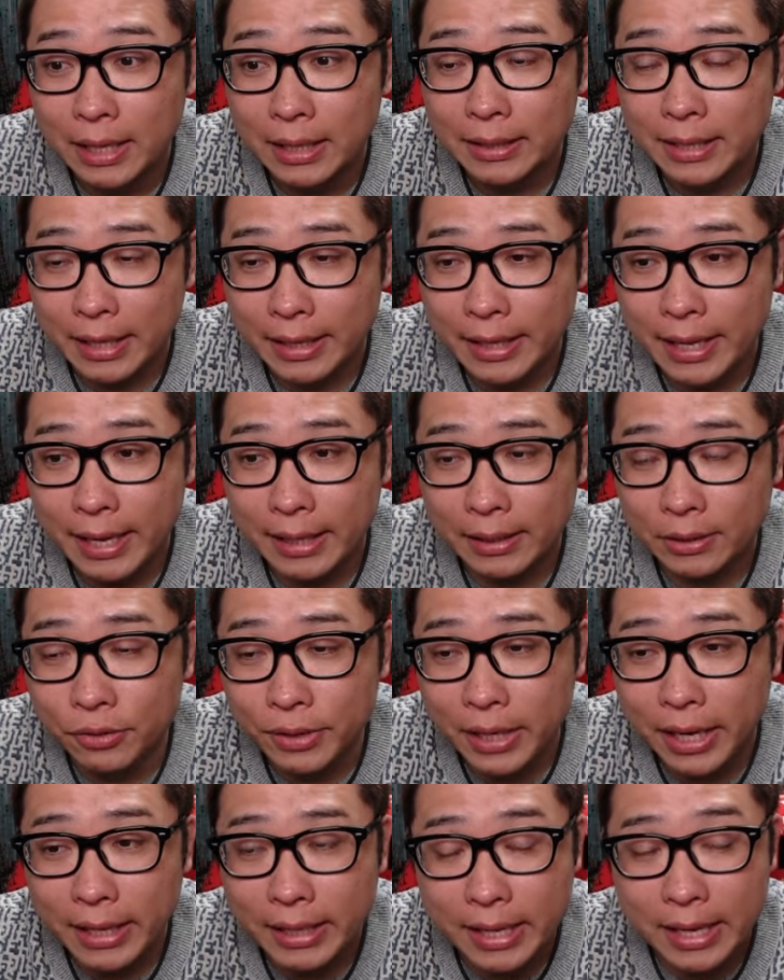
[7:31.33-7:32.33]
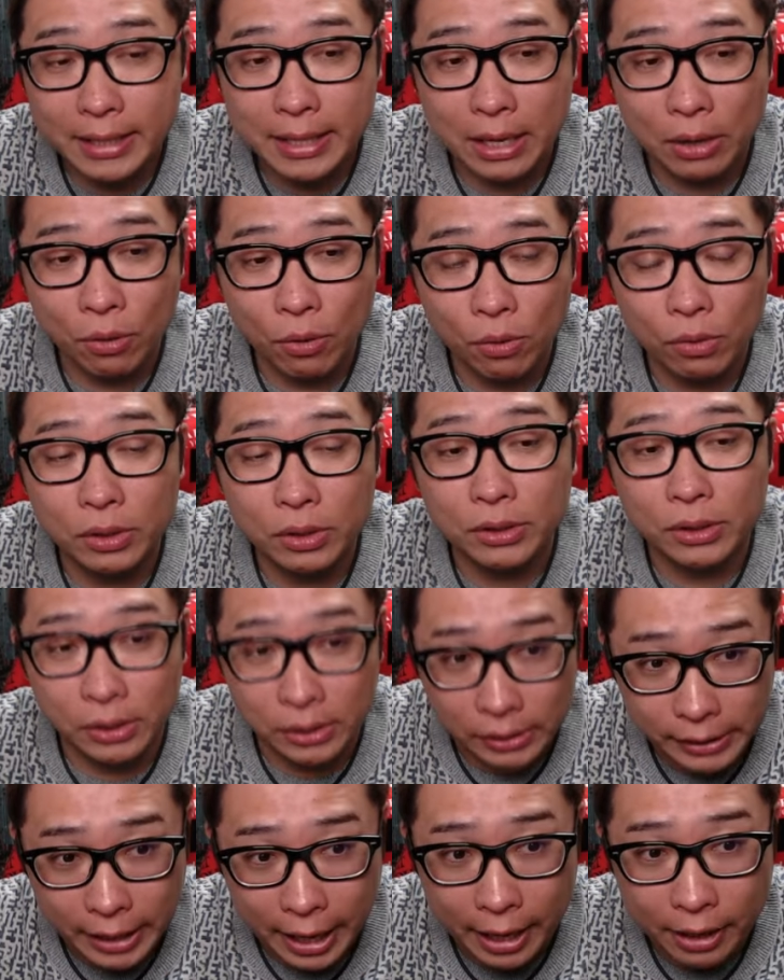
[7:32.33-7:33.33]
なんで、抜けていった方向につ
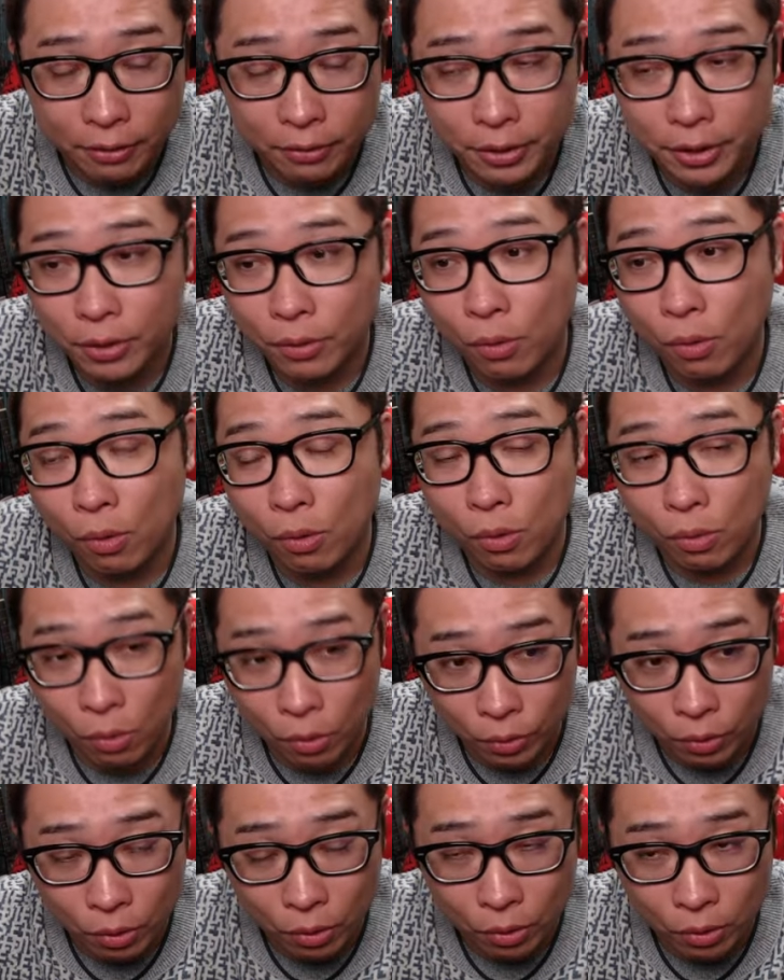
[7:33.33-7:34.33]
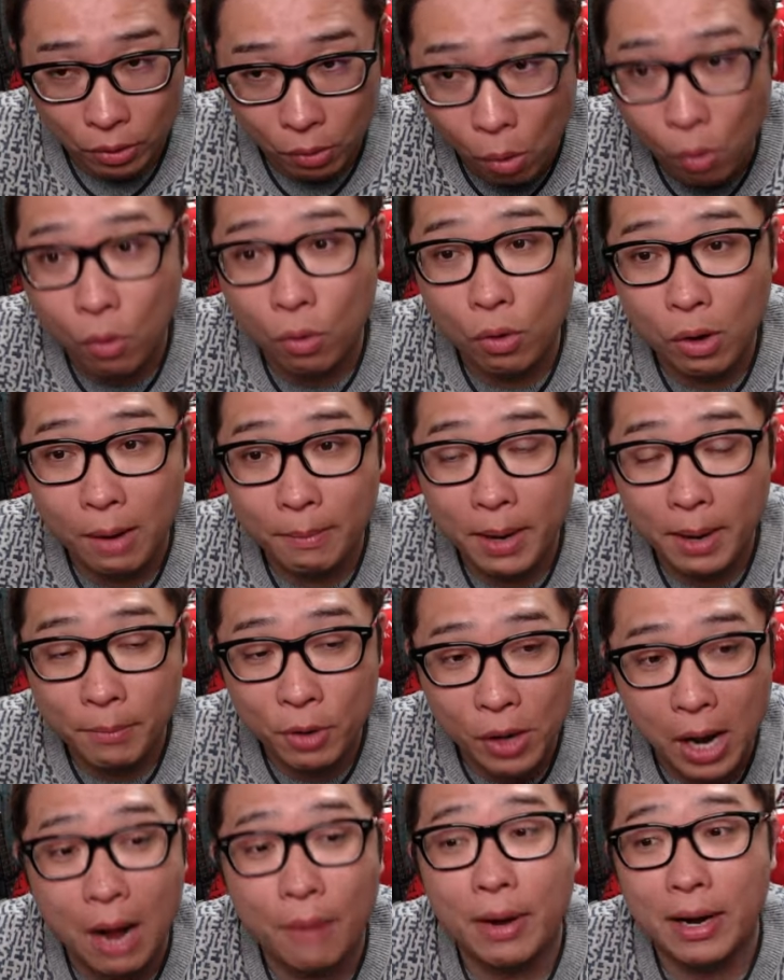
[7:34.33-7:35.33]
いていくっていう、ここの心構えも
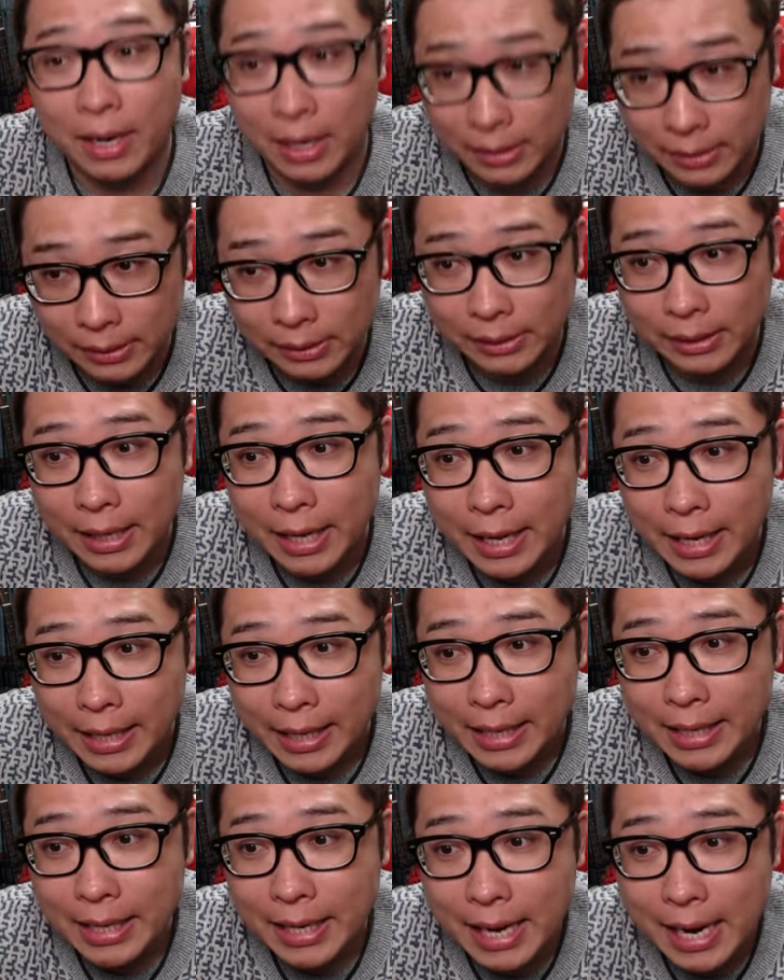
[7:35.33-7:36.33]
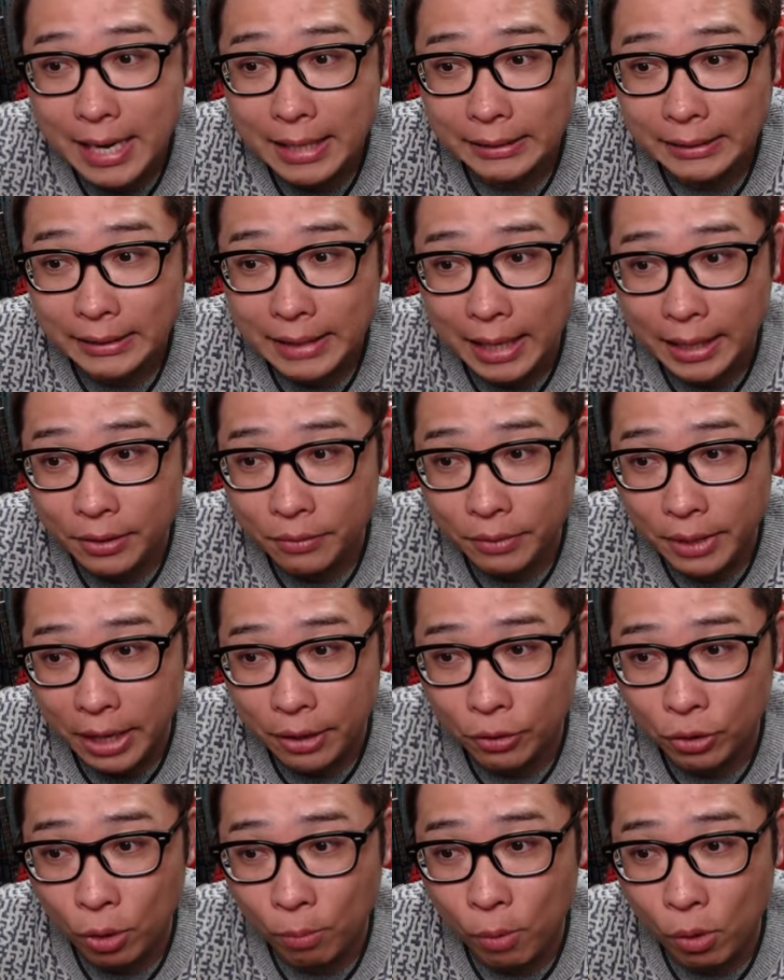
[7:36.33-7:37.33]
変わらず。一回下に抜け
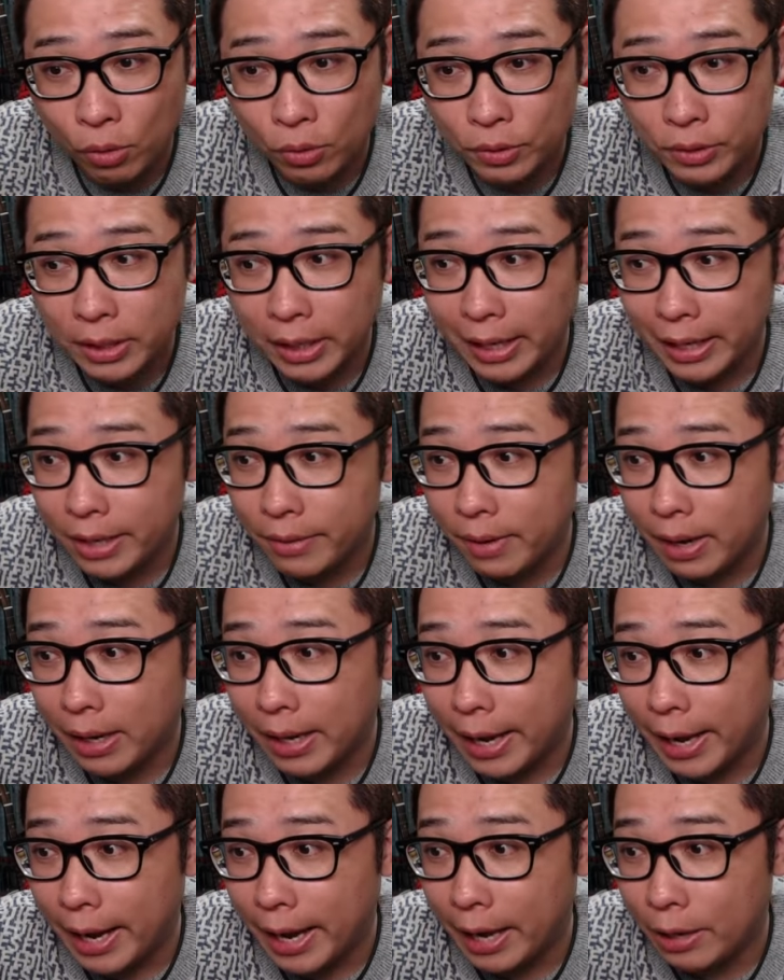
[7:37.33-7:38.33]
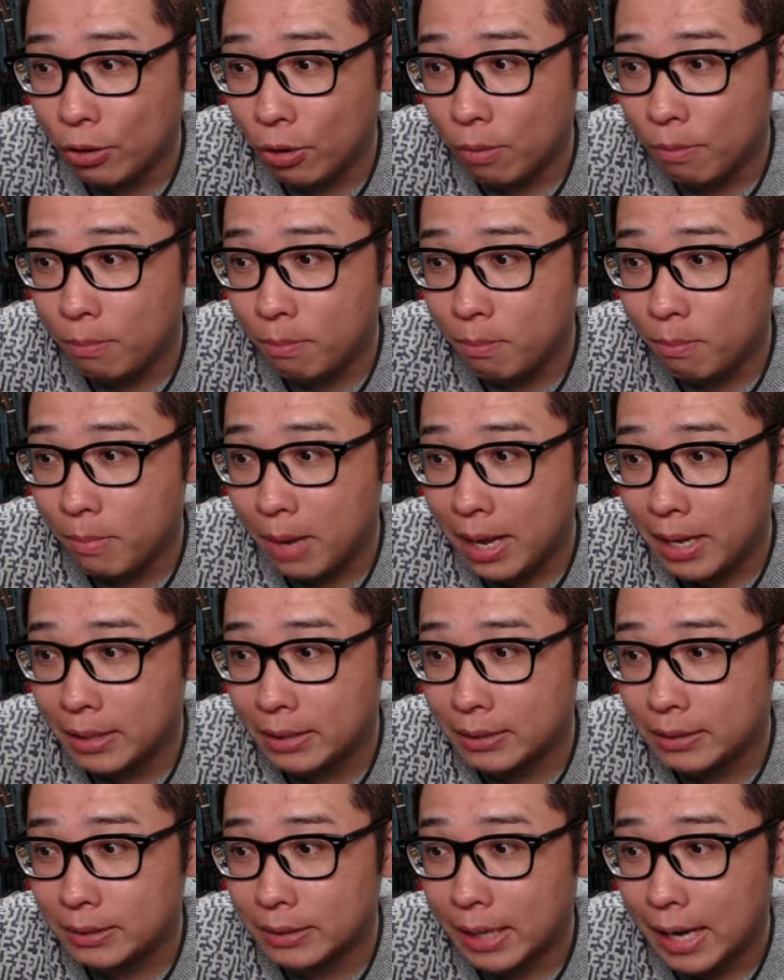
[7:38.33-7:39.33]
ると、僕の中では、えー、4
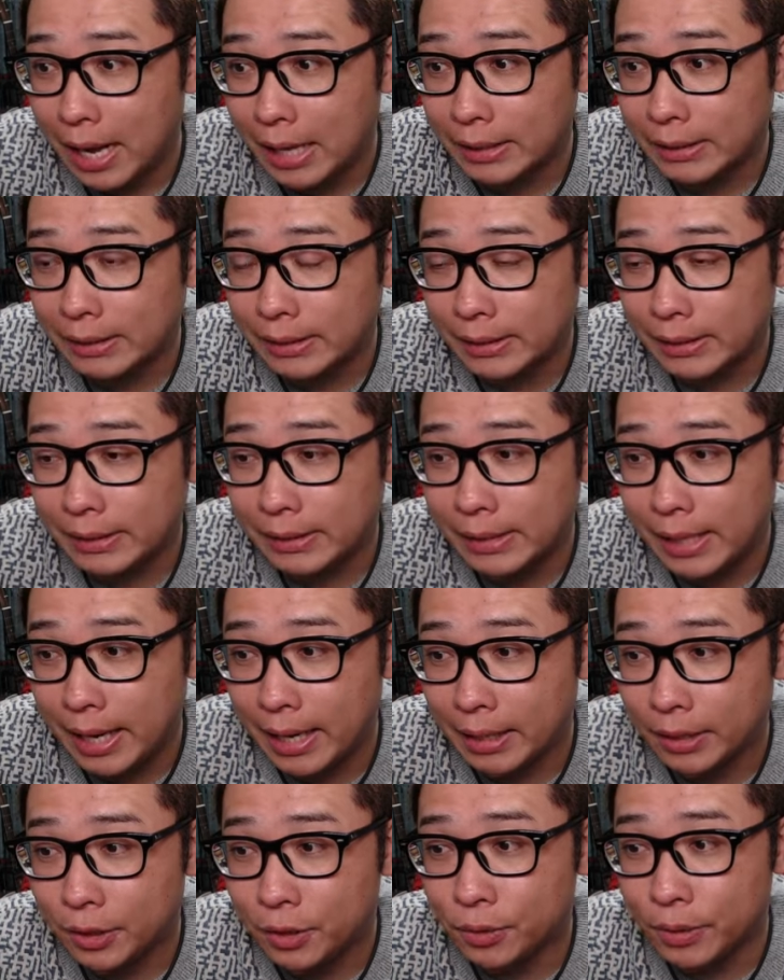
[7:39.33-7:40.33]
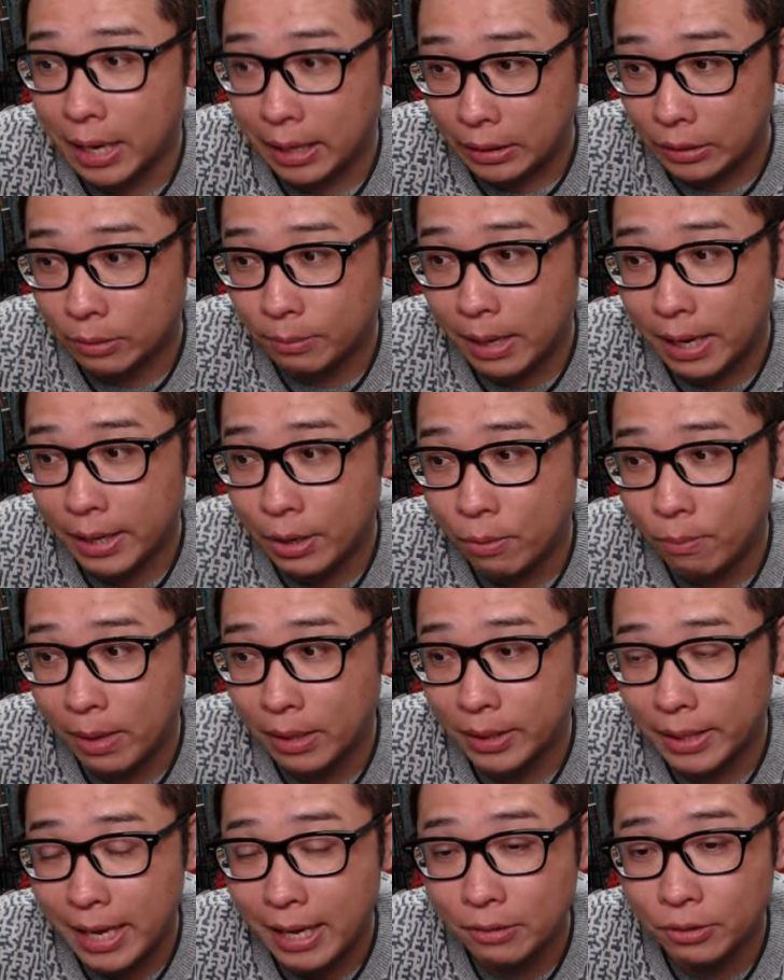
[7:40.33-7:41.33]
万8900、まあ4
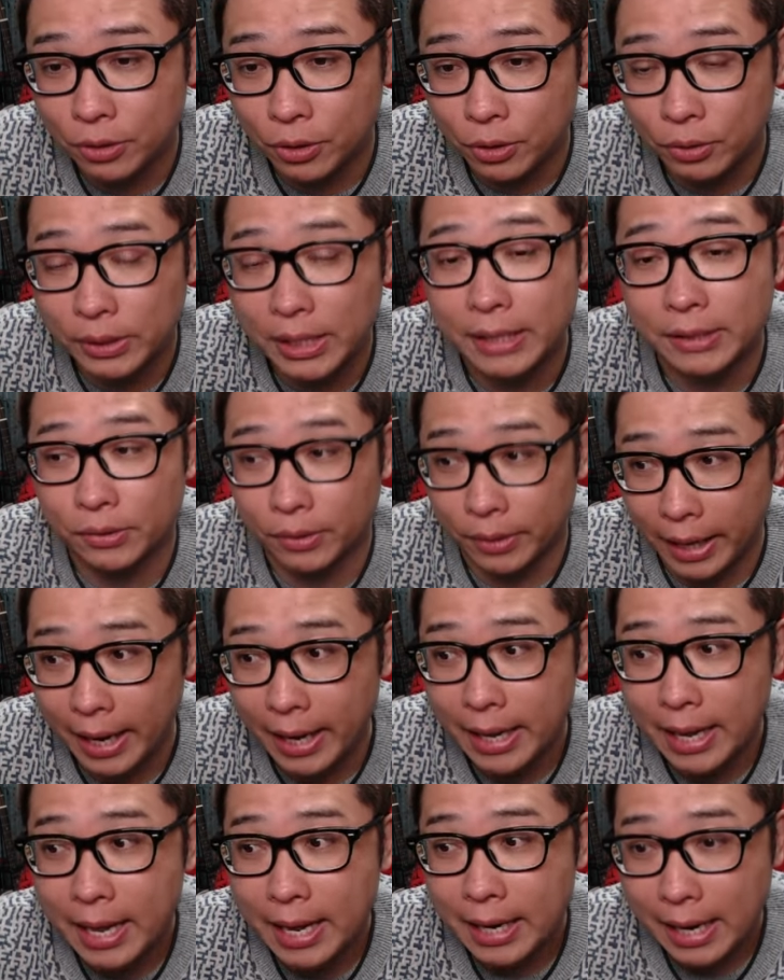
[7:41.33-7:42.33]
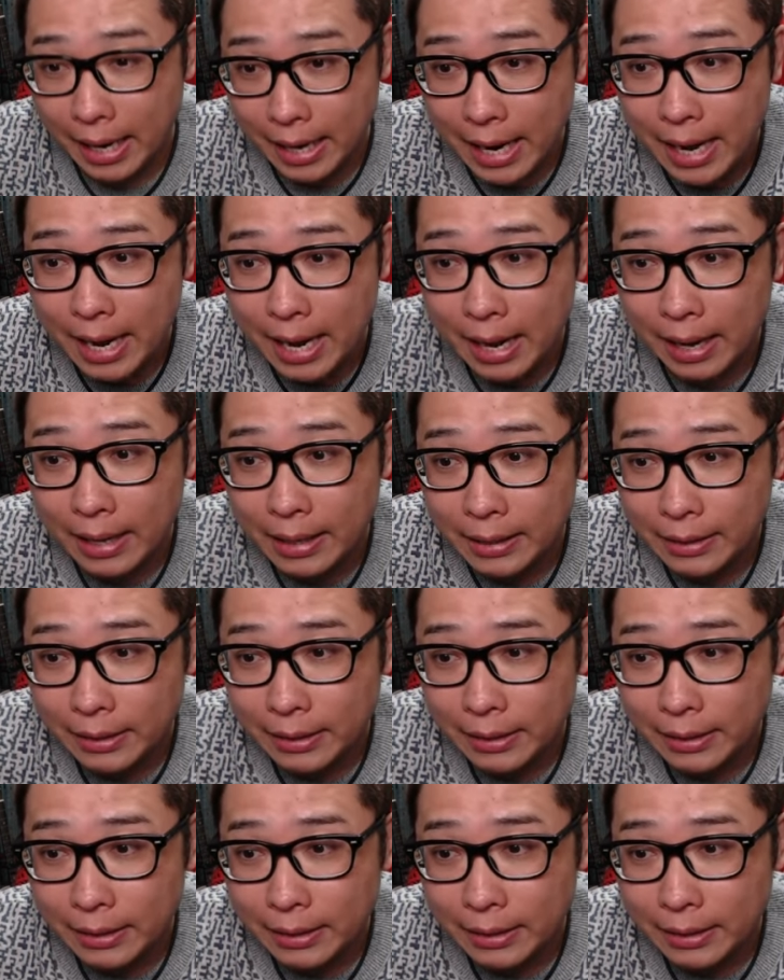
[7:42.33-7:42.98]
万約9000ですよね。から、